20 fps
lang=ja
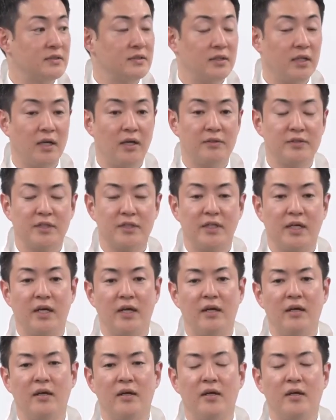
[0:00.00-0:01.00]
で合わせ
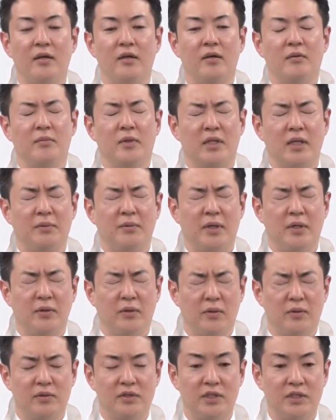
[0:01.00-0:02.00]
てまあ、多分あ
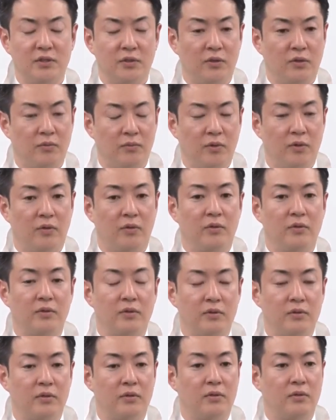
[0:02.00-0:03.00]
の知事の方
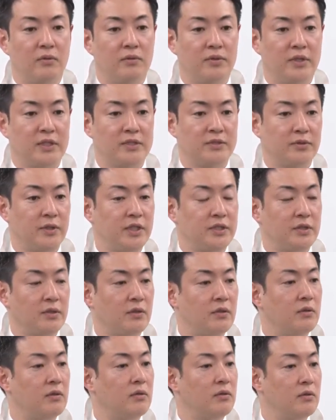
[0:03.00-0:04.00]
もフラストレーション
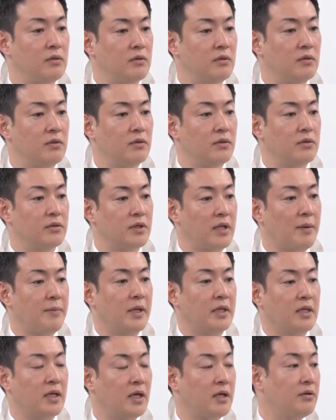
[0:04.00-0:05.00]
をた
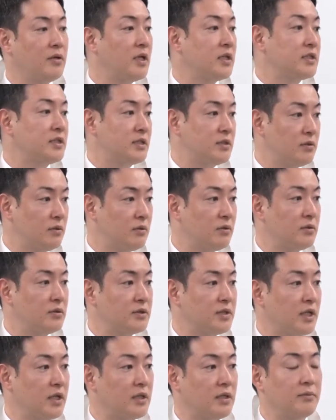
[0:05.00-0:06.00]
まってああいう発信を
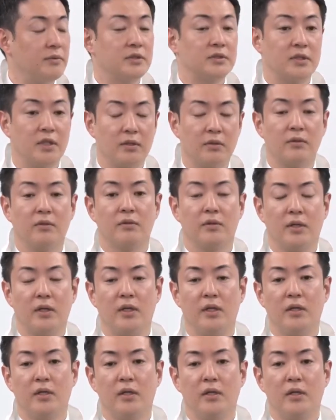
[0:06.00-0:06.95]
されてますけどで